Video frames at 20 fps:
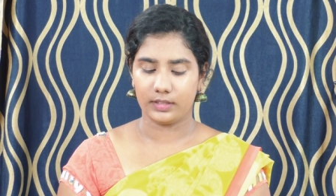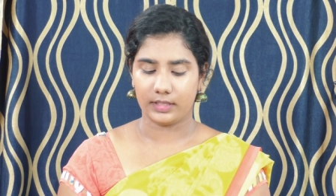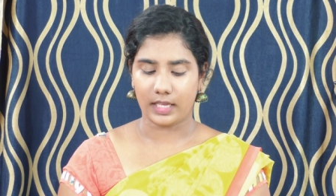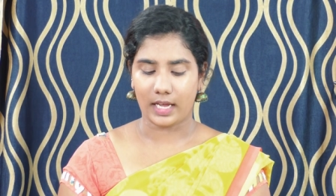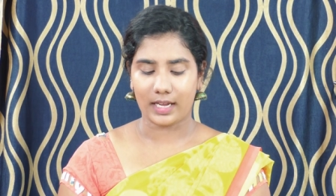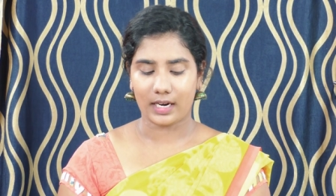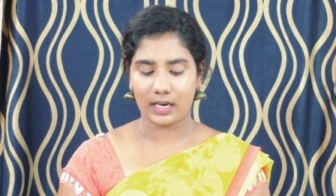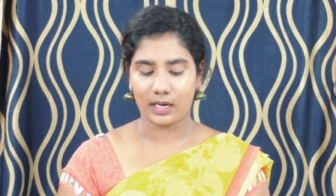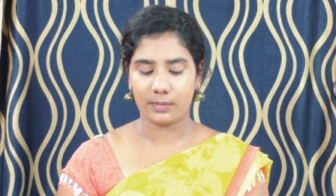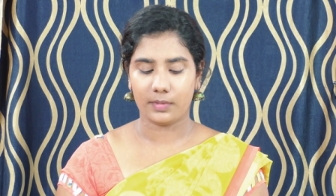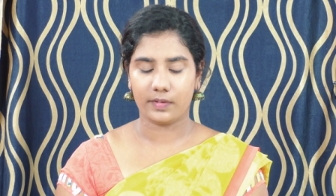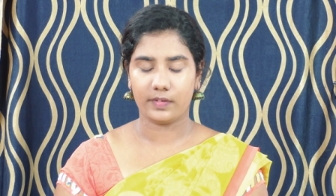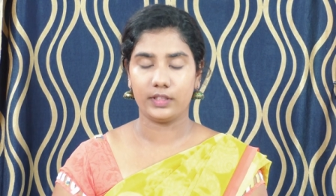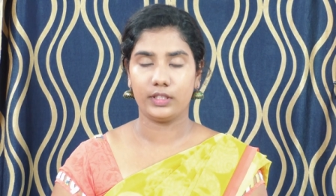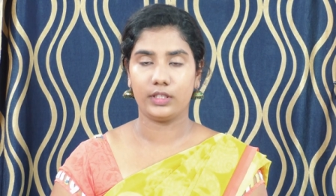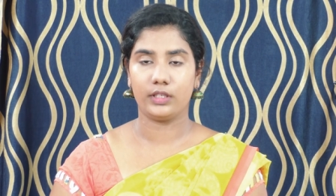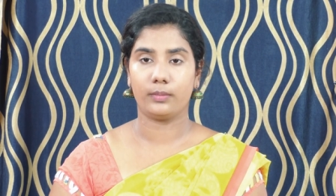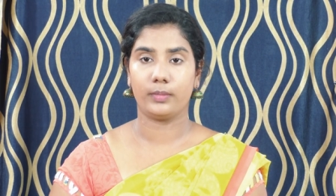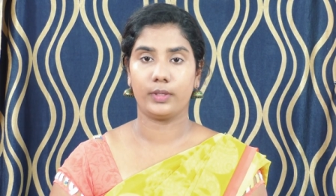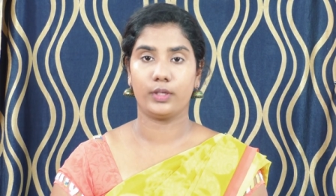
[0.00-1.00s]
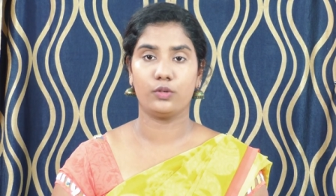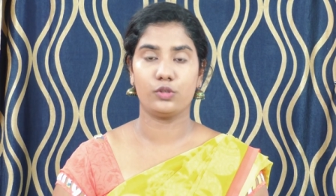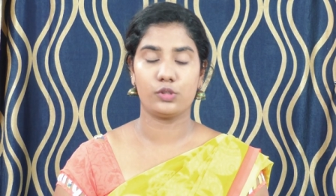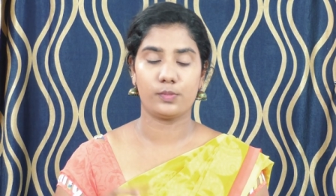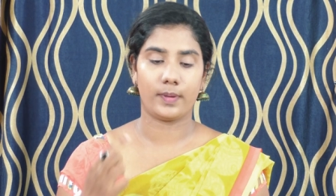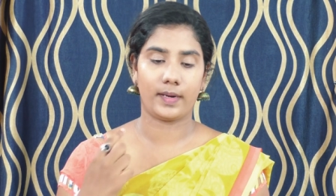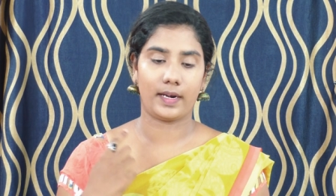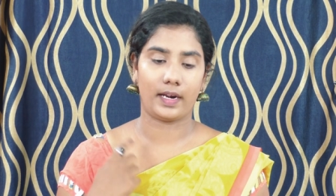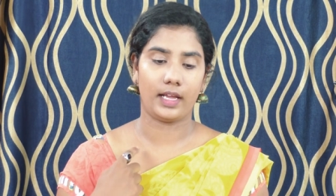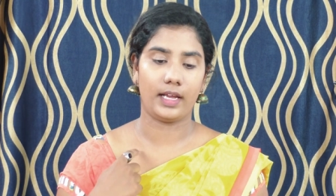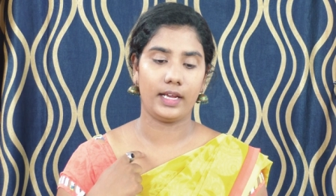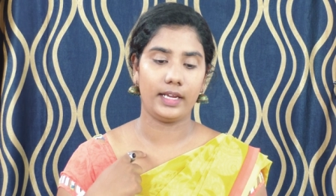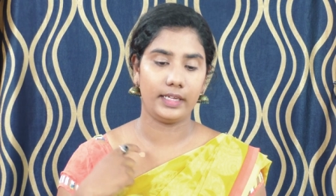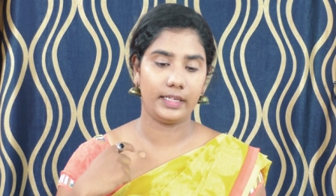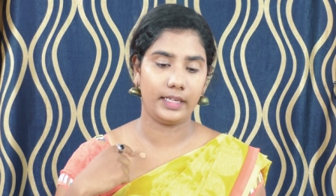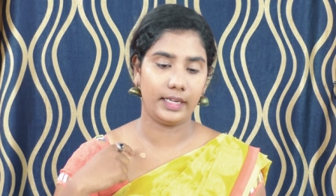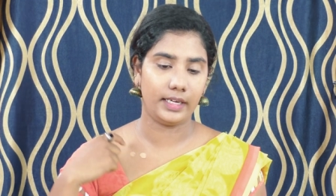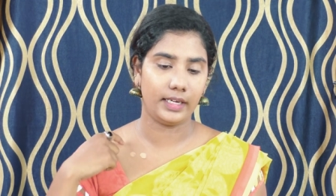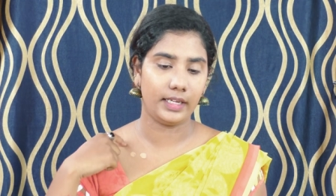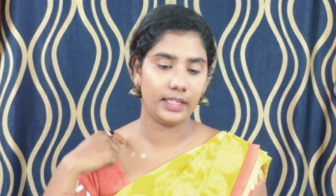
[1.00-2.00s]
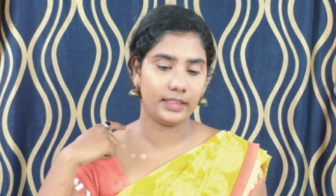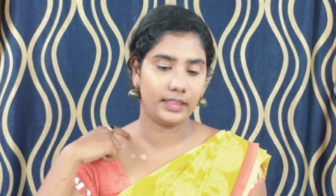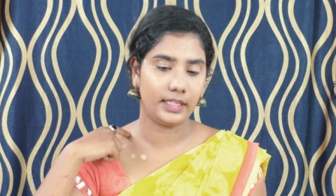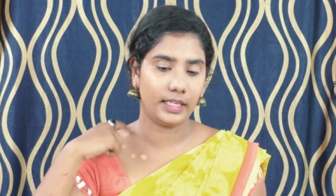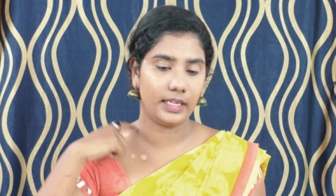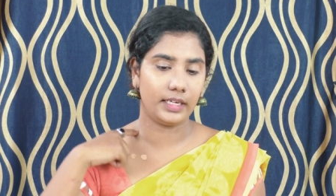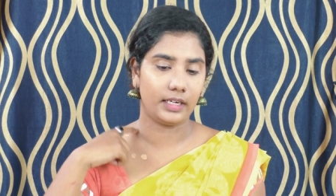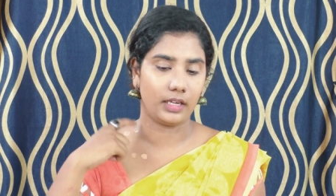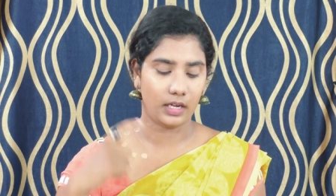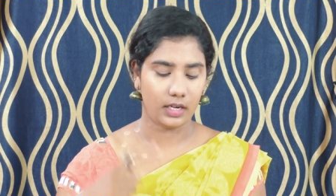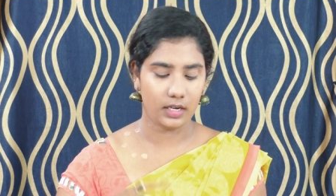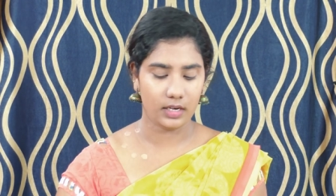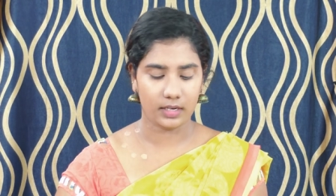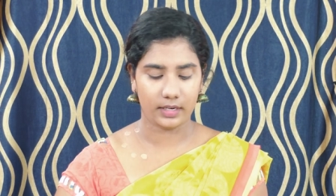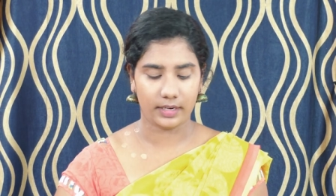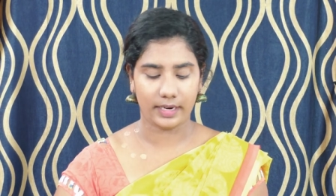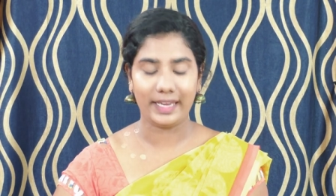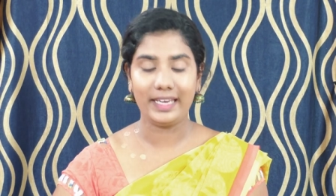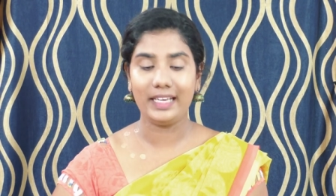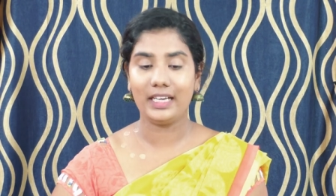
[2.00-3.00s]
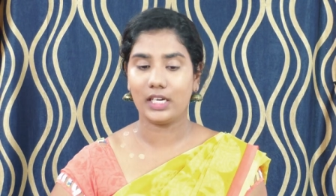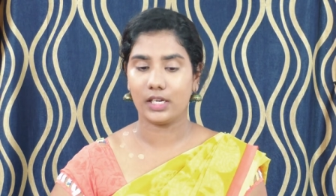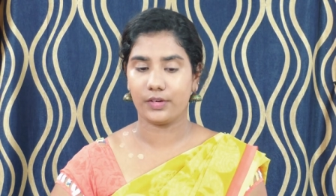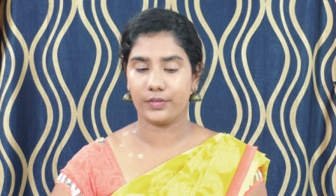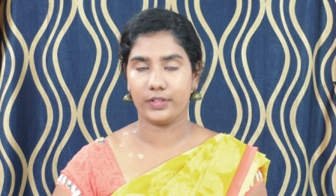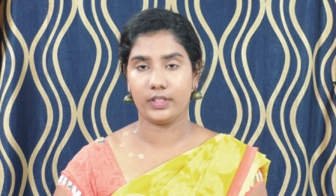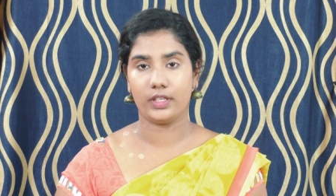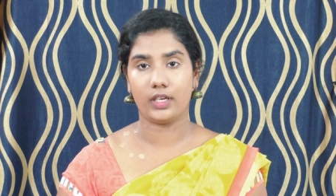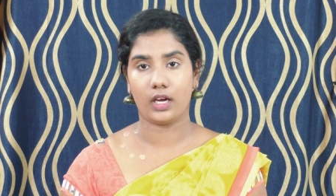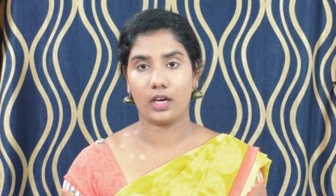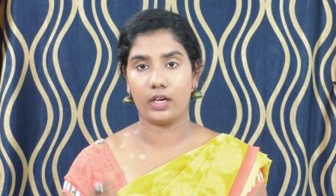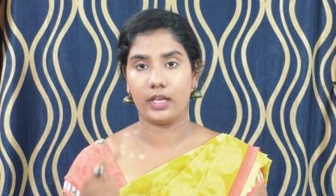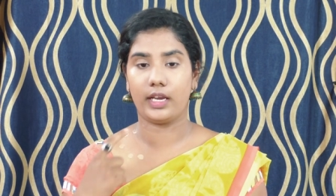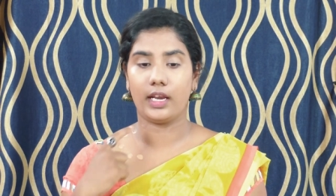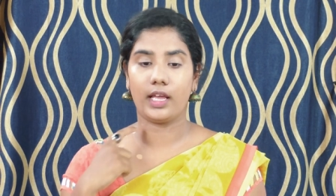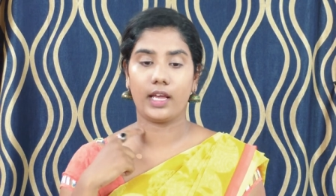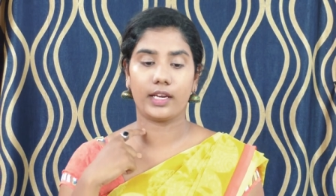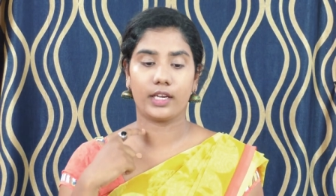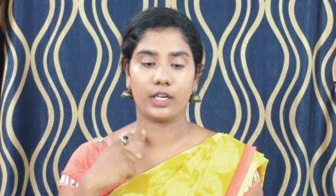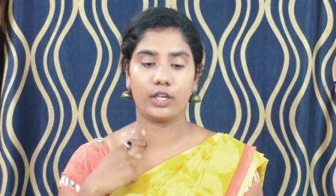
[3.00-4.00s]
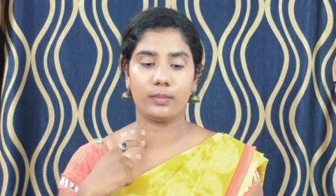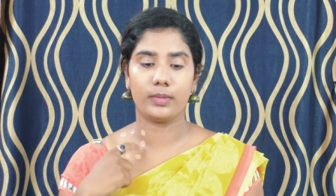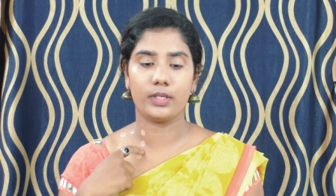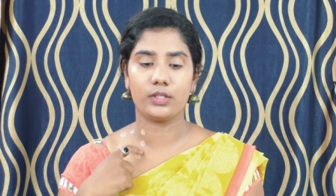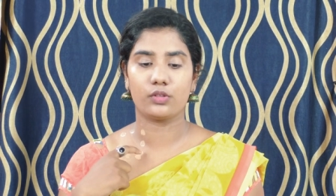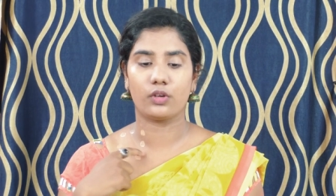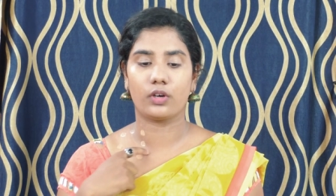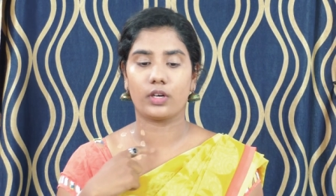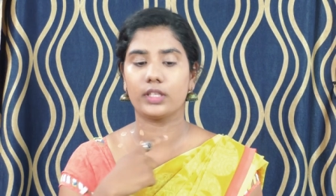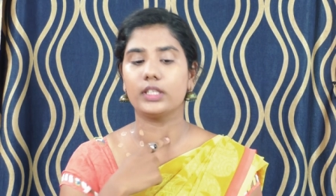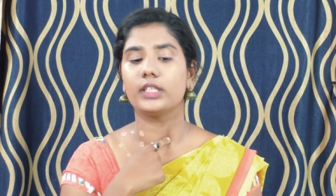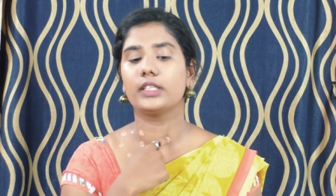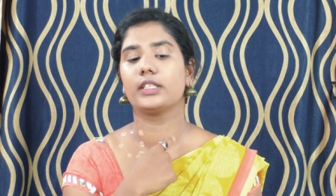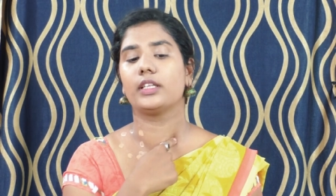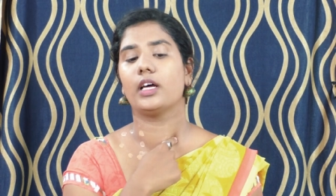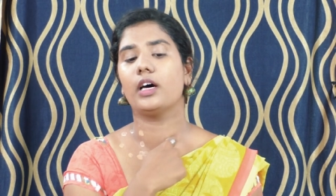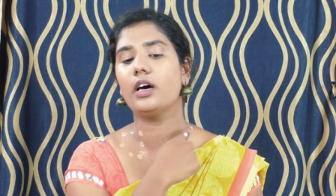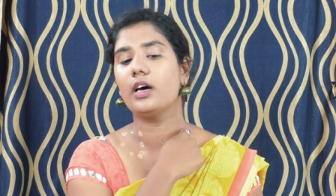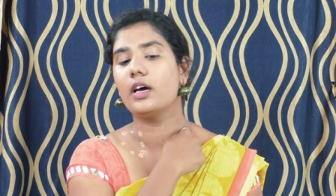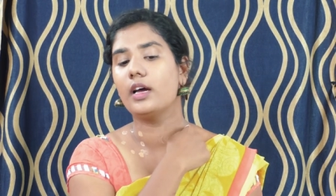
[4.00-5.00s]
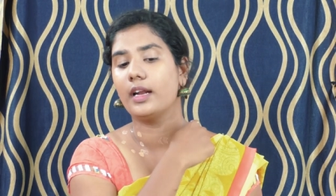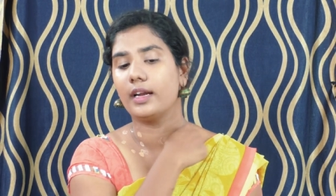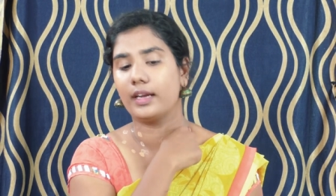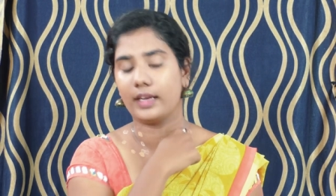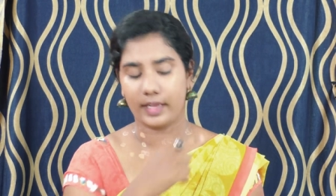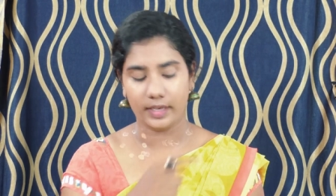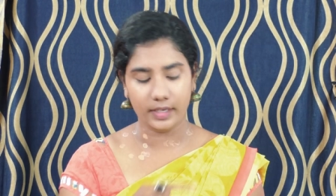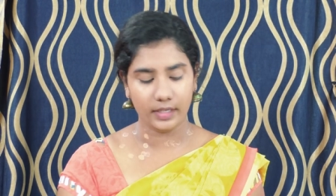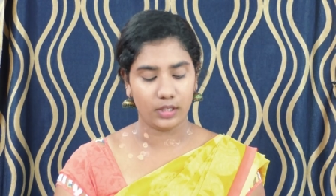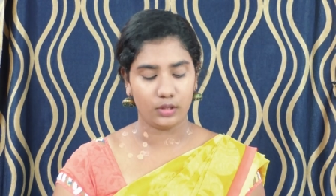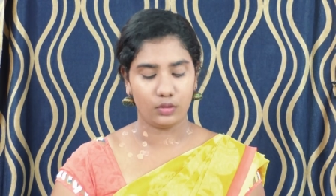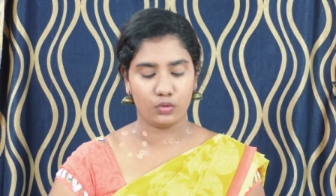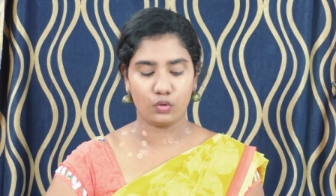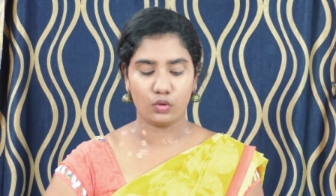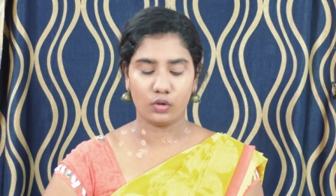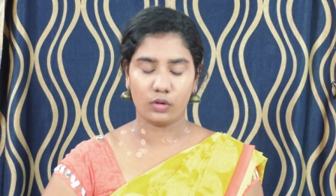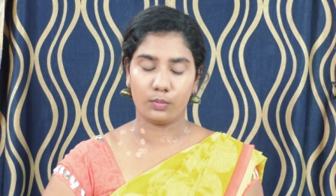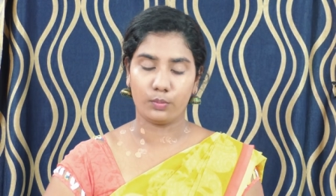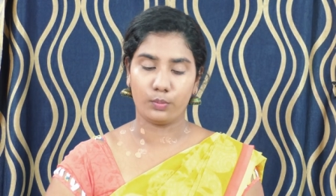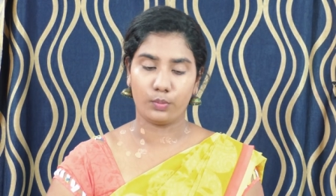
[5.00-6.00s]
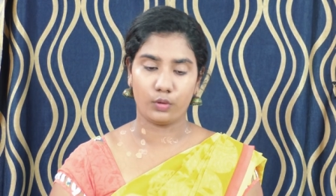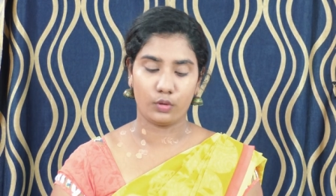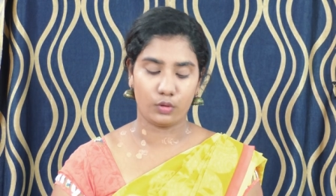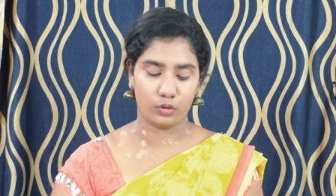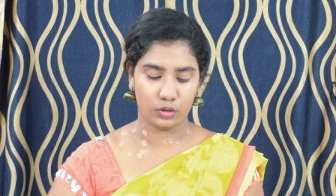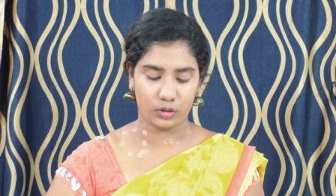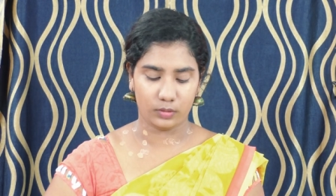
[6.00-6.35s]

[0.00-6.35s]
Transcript: தாராளமாக வந்து நம்ம யூஸ் பண்ணலாம் என்ன திங்னா நைட்டில் வந்து நான் எல்லாருக்கிட்டையுமே சொல்கிறது அதுதான் நைட்டு தூங்கும் போ